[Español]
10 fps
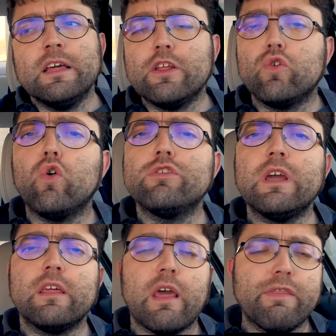Si tú
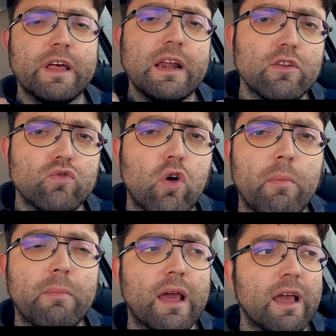consigues hacer reír a un
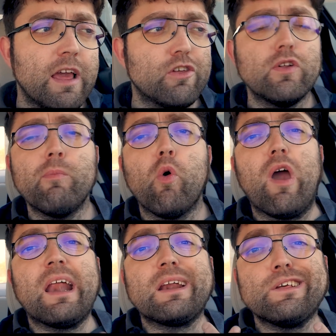hombre y solo una
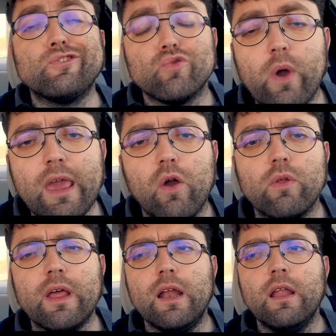mujer risueña
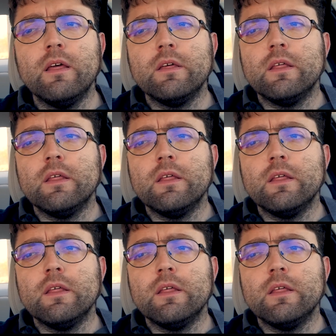con él,